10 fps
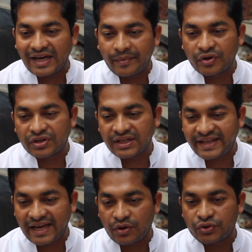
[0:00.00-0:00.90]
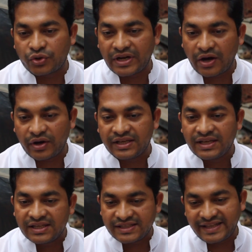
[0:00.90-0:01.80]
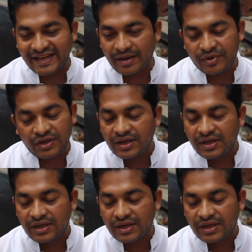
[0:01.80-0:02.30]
আমানতের খেয়ানোর জন্য না হয় সেদিকে আমি